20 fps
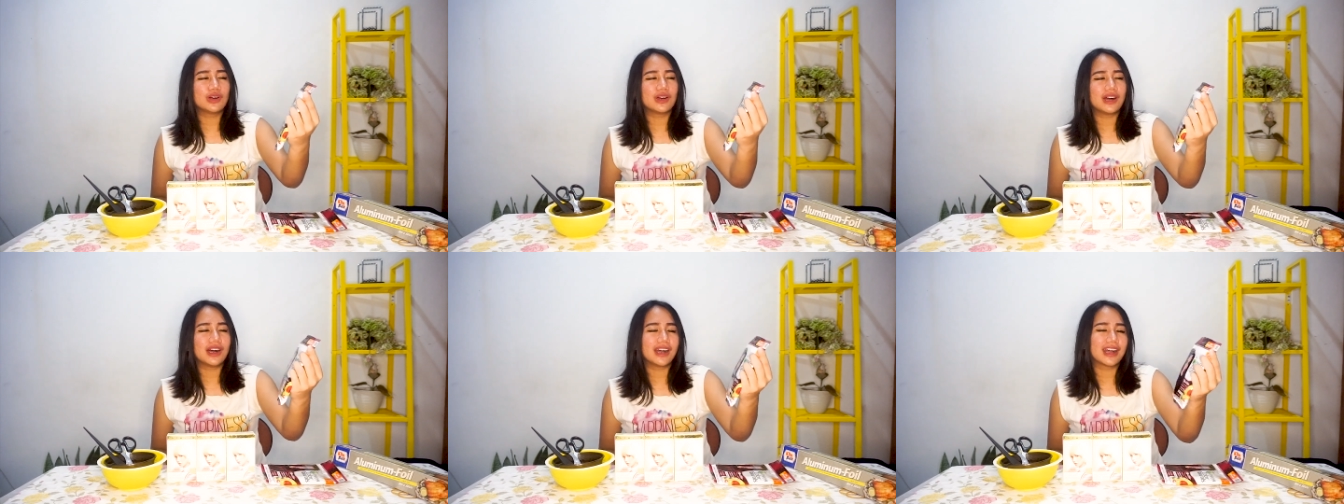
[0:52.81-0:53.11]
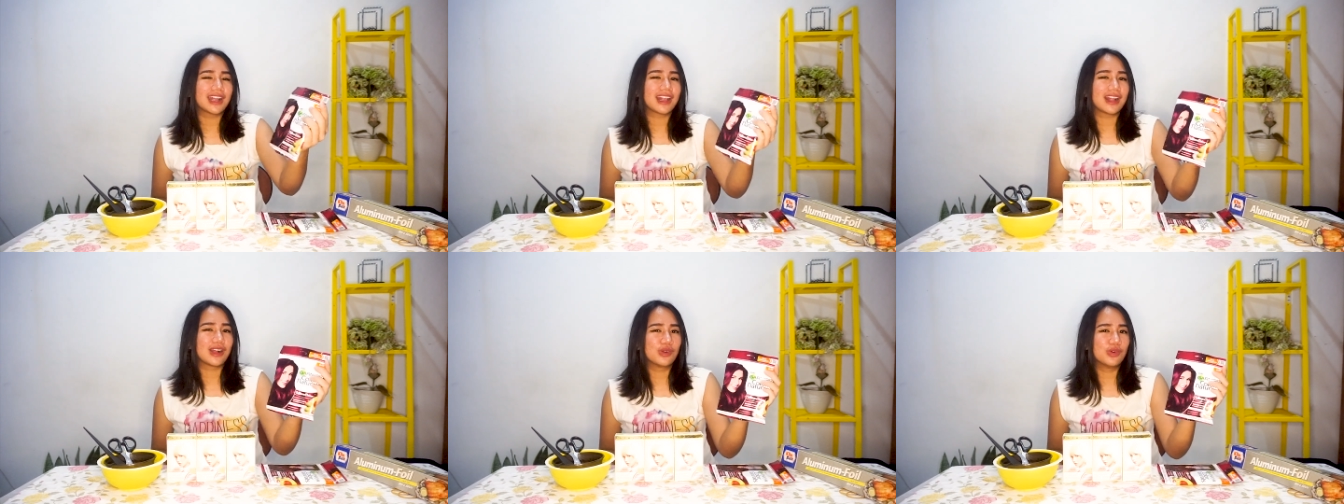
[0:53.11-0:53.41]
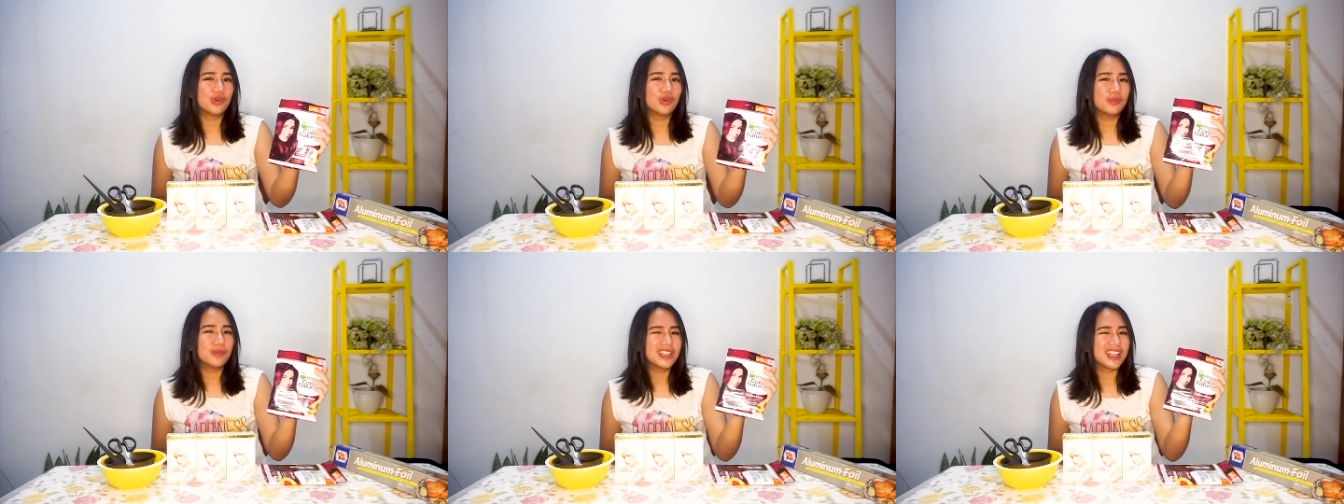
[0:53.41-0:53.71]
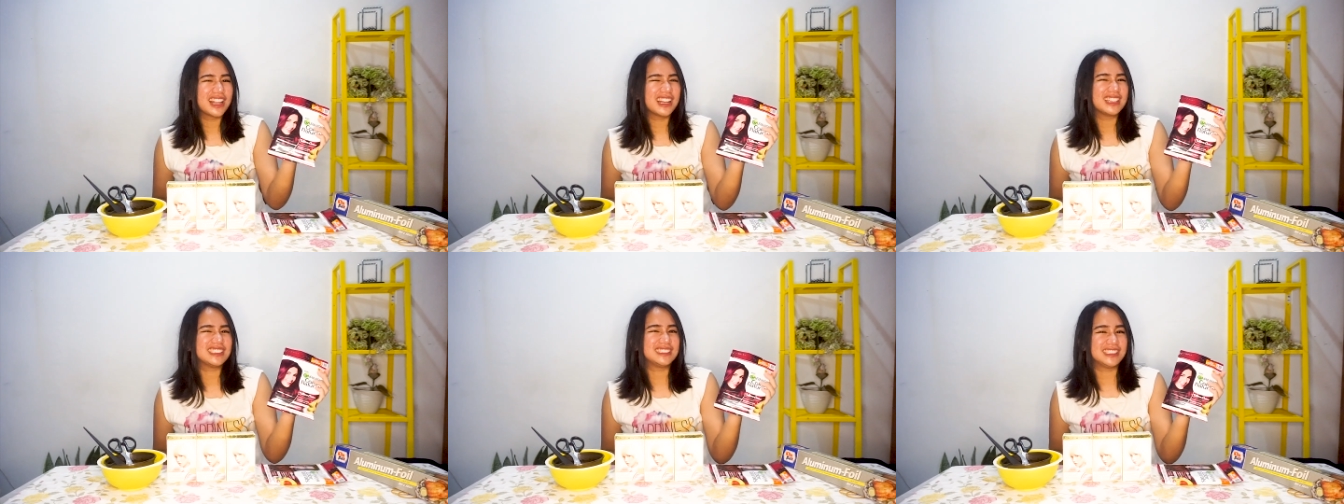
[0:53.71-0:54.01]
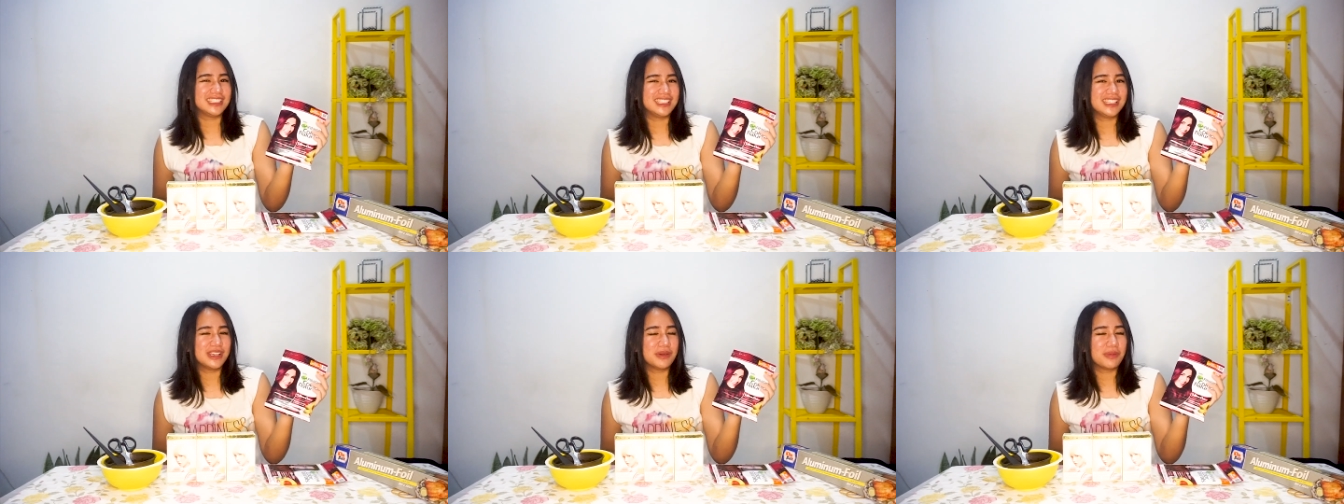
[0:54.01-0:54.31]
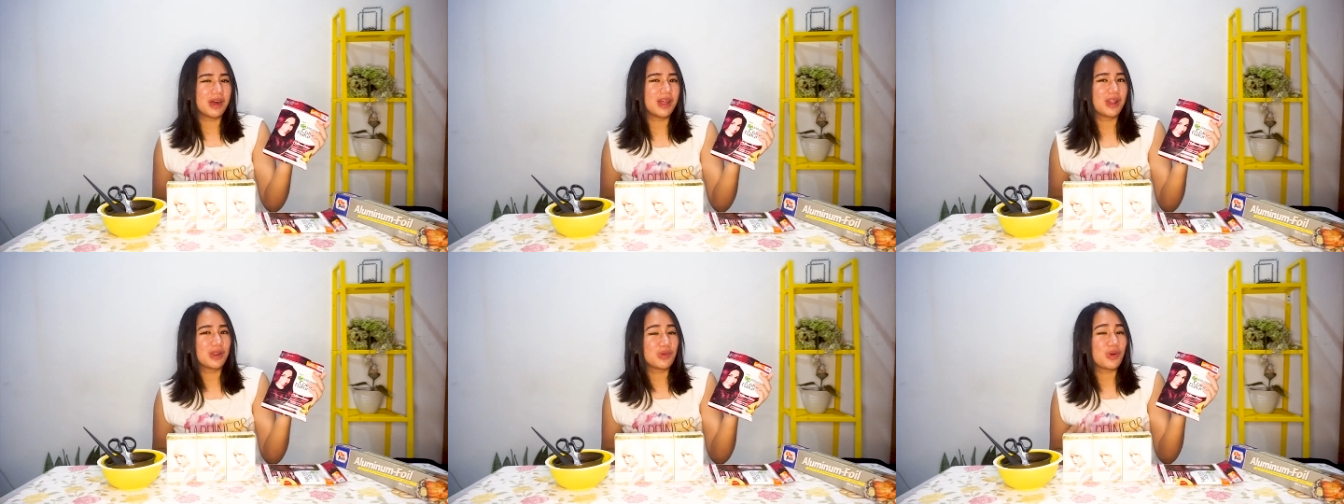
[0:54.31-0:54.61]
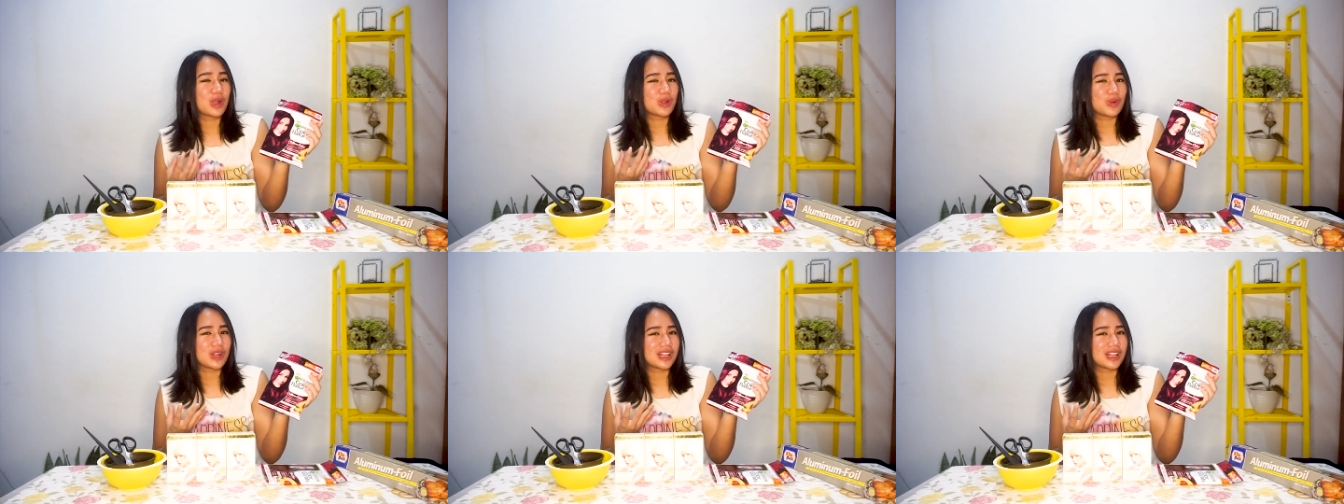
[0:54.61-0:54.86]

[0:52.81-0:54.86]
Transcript: agak ragu bener gak sih dia bakal keluar